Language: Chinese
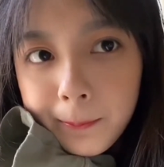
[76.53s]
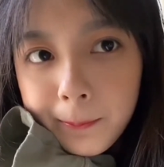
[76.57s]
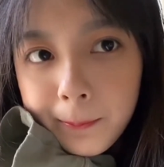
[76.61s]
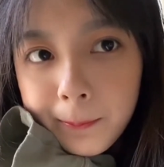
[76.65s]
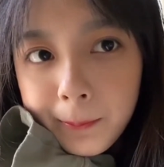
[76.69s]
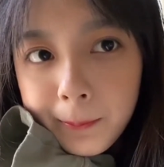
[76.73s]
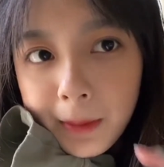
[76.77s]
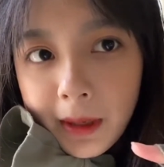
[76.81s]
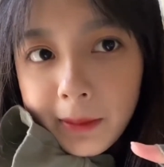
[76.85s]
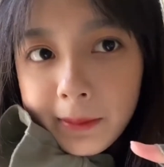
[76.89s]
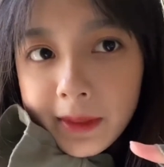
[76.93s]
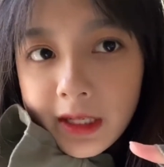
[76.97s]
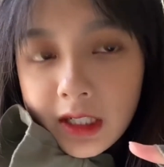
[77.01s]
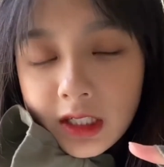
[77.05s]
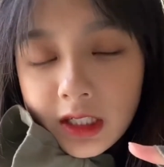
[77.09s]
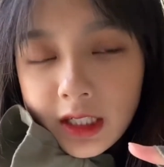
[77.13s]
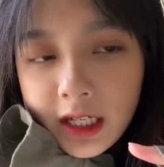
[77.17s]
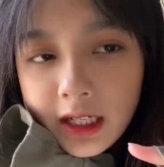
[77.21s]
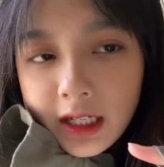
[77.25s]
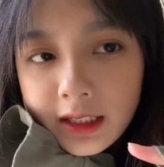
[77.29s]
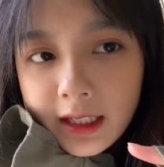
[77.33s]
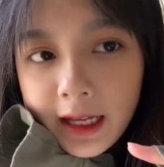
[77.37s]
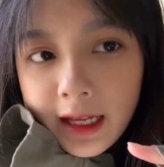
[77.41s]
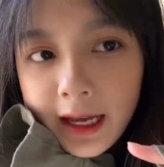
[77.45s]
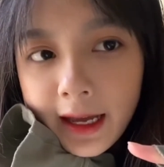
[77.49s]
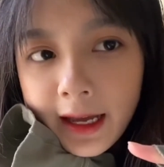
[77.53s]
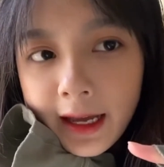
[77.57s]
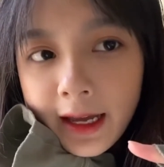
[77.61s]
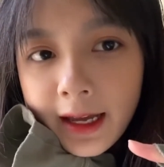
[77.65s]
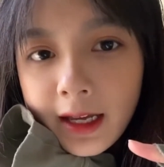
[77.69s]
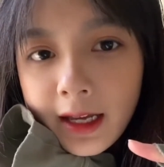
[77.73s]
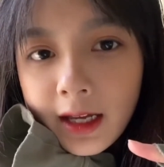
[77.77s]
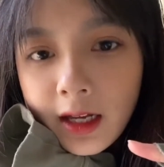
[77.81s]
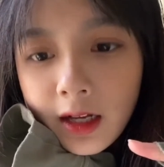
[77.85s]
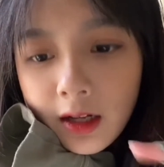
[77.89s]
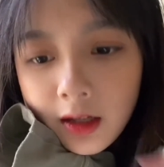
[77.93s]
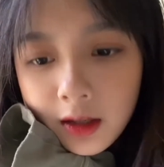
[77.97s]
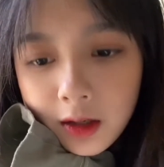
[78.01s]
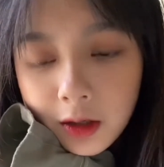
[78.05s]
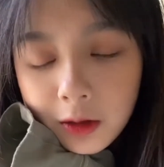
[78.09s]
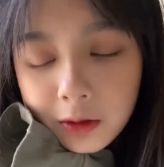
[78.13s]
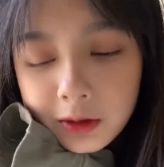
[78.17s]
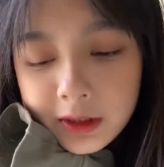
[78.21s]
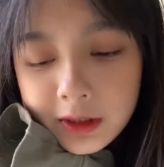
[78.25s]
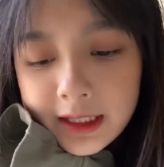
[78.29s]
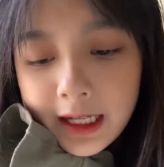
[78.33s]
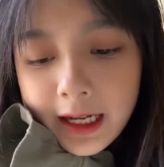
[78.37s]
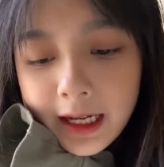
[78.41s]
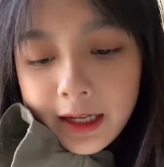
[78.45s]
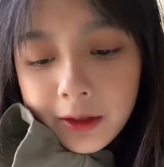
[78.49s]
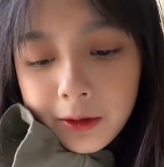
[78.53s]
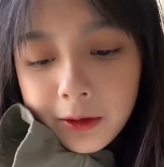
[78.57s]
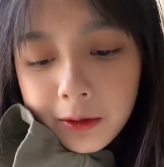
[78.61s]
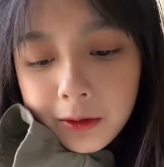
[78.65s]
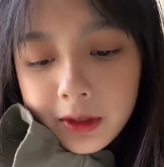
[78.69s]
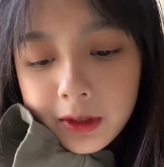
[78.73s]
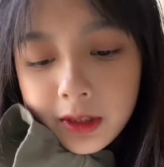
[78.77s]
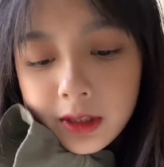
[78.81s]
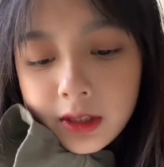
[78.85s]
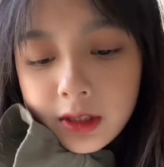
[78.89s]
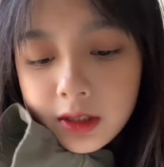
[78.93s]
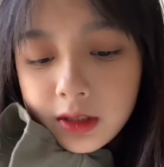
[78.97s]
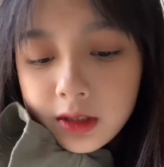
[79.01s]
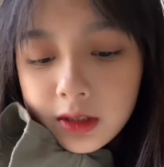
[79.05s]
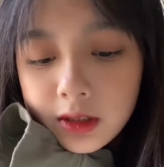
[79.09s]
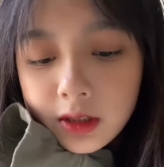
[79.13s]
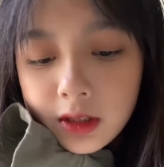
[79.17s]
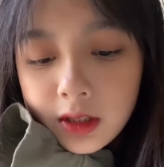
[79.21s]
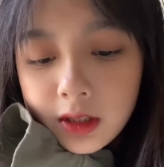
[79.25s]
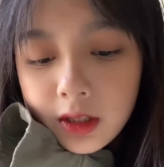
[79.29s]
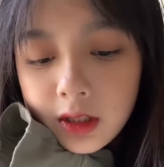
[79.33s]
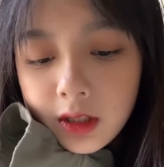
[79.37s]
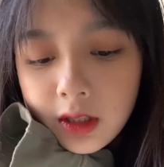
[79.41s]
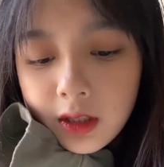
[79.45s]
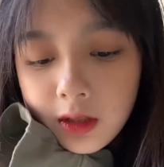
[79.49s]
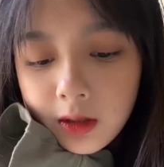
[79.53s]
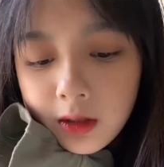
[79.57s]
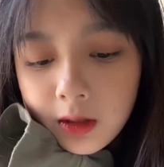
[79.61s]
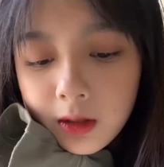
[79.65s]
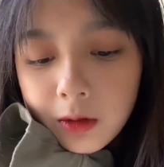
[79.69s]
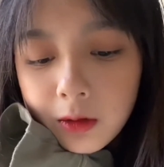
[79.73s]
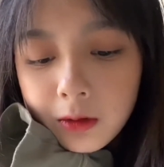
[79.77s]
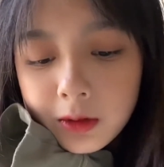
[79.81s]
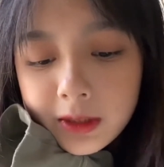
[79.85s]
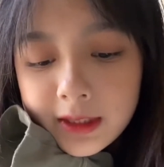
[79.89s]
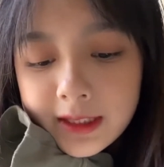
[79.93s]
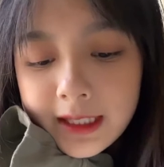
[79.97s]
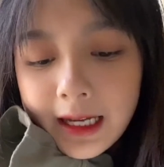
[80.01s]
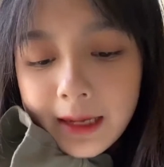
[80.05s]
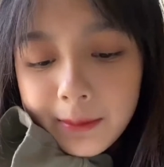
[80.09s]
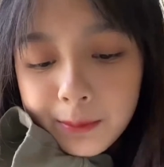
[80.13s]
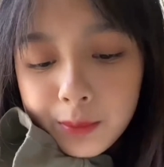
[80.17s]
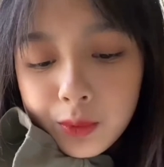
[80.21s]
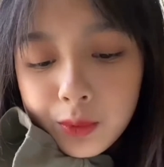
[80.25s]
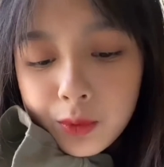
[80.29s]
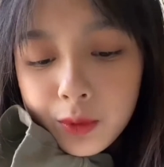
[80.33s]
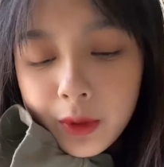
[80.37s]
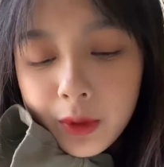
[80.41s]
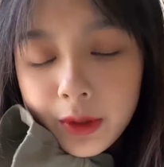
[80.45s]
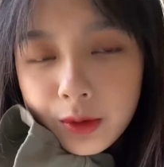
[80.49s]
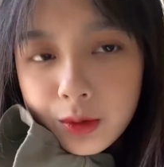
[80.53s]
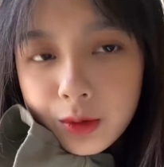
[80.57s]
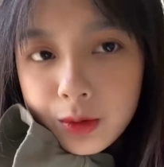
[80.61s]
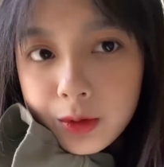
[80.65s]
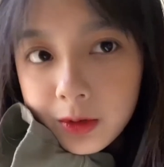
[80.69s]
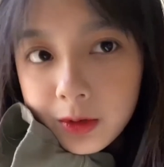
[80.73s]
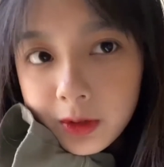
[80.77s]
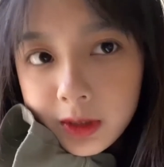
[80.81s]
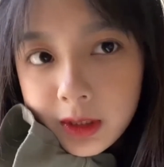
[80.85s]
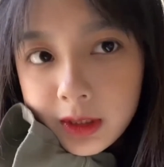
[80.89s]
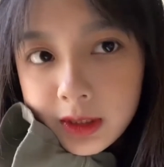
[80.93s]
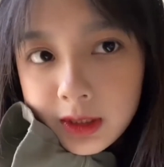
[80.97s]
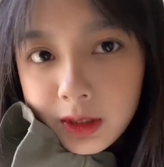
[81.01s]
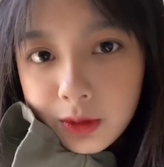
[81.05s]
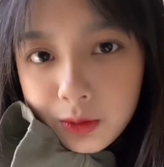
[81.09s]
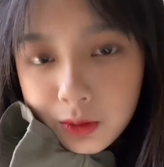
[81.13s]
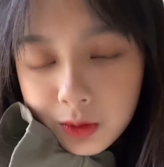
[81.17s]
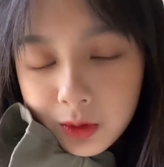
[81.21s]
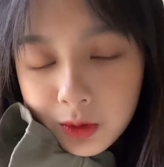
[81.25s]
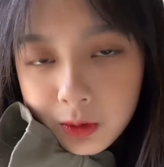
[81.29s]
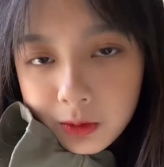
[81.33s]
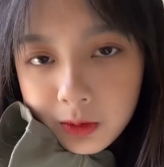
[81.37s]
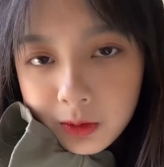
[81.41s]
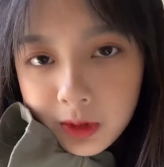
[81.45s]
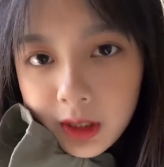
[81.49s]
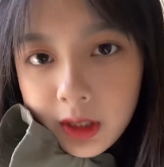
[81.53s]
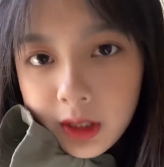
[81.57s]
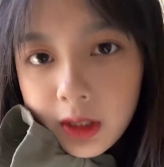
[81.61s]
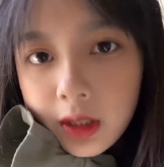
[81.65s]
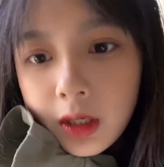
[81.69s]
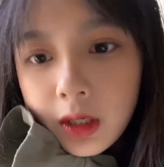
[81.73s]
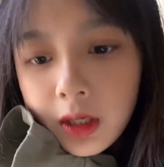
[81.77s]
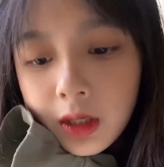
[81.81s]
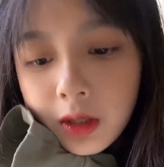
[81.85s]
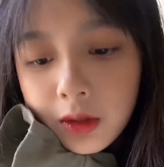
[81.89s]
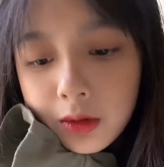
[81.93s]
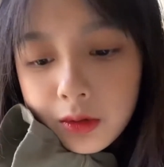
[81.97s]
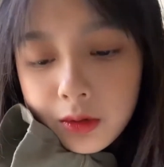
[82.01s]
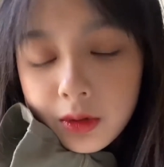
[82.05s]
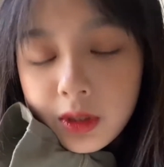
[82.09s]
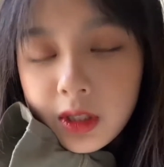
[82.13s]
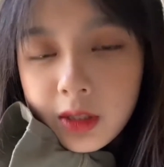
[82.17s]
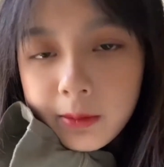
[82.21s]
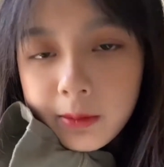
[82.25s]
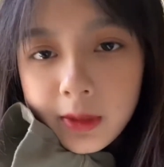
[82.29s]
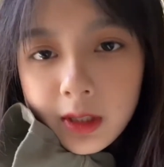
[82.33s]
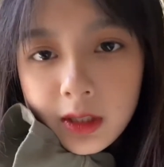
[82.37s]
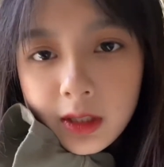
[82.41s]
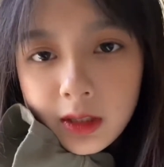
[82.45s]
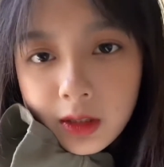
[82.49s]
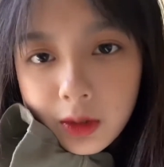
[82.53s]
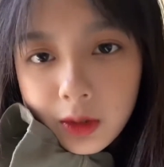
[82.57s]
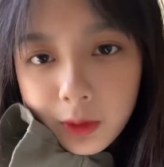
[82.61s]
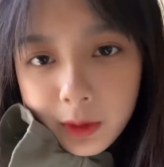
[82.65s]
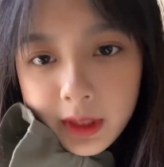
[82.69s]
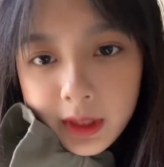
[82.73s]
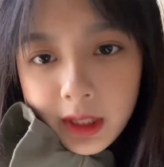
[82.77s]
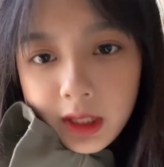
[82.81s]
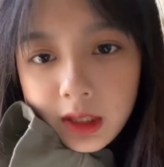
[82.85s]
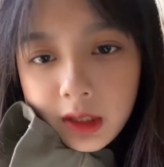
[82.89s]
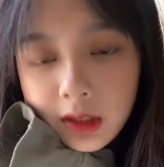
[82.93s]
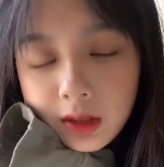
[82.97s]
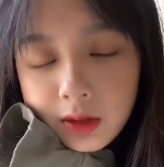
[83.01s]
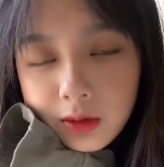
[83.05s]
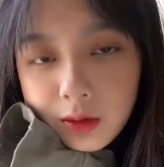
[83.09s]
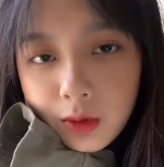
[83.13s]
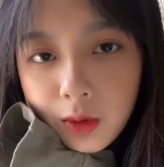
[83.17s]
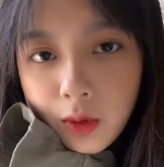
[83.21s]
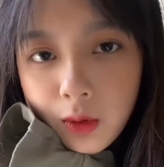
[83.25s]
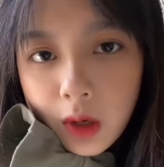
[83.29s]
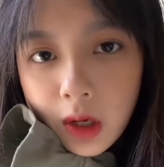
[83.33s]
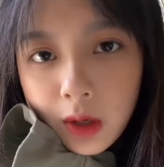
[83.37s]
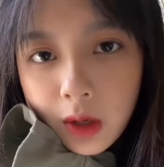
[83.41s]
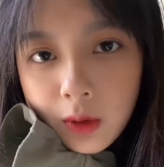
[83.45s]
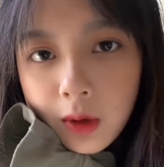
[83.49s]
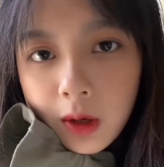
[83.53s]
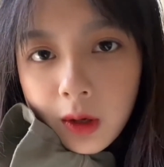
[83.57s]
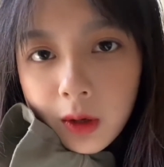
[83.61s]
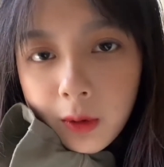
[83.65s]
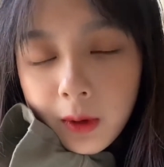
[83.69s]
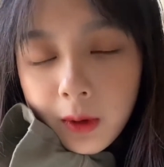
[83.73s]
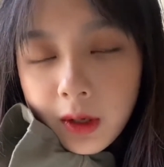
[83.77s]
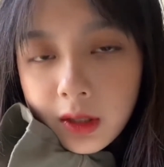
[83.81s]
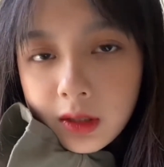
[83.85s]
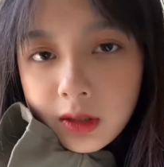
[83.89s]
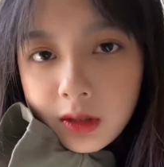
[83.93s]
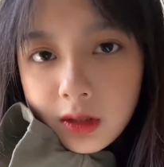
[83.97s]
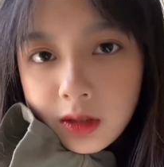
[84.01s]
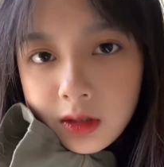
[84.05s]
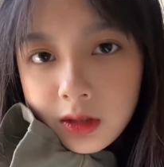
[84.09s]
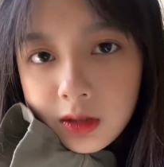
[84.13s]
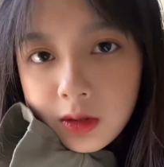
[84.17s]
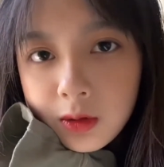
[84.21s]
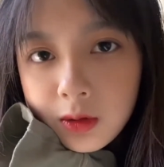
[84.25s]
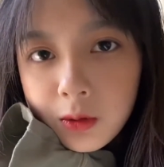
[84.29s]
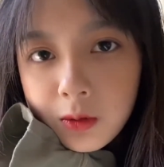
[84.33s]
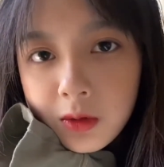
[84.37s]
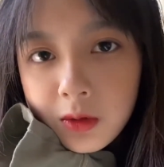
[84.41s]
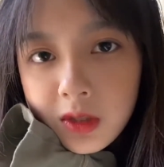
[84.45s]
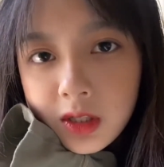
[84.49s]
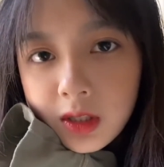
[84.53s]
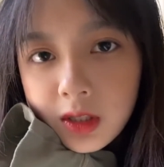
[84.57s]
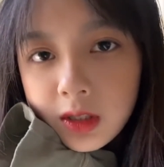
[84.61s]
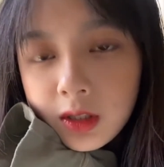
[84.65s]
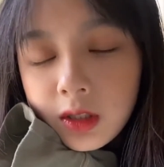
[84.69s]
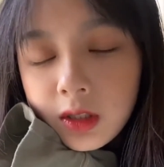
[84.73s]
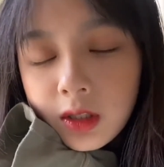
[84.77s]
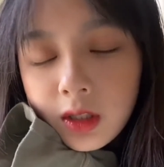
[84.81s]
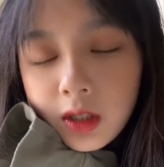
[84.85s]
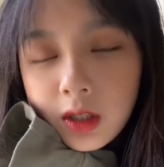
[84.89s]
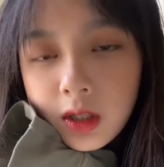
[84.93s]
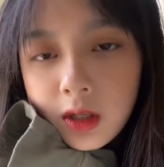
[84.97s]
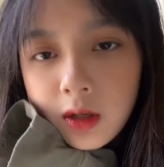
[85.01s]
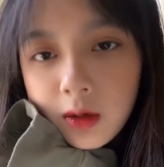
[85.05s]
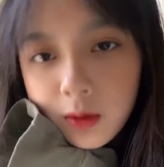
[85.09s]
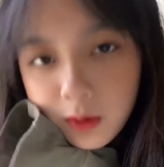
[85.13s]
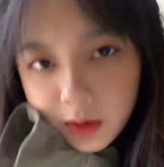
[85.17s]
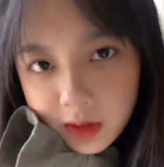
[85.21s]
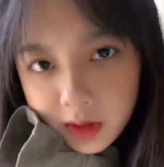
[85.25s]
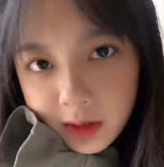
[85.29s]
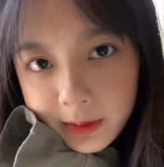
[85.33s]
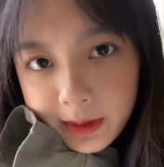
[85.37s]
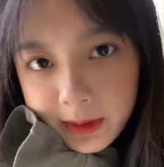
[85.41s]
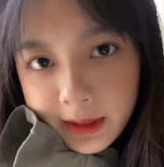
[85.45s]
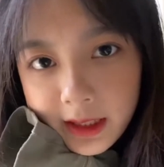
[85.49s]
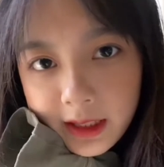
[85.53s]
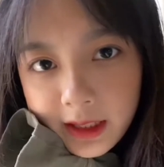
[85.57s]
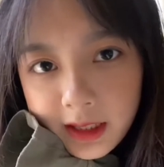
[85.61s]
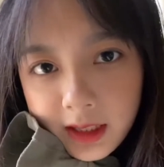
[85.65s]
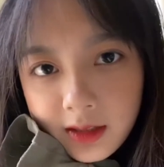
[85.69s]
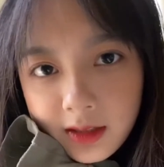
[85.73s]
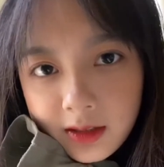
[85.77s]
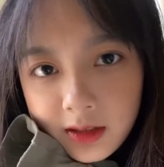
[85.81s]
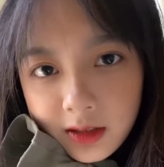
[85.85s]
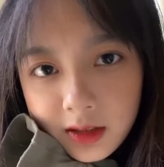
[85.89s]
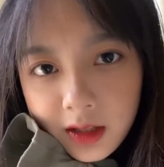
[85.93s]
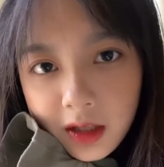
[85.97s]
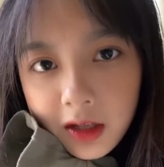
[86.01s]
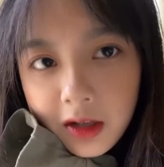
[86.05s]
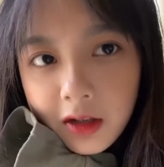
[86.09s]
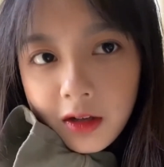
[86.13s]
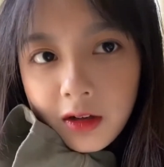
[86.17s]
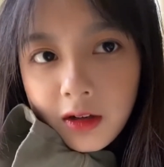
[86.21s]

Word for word: 旁边是阳台，楼下有一个，楼下不远处有一个建筑工地，所以你们可能会听到那种哐哐哐的施工声，我这边也听得到，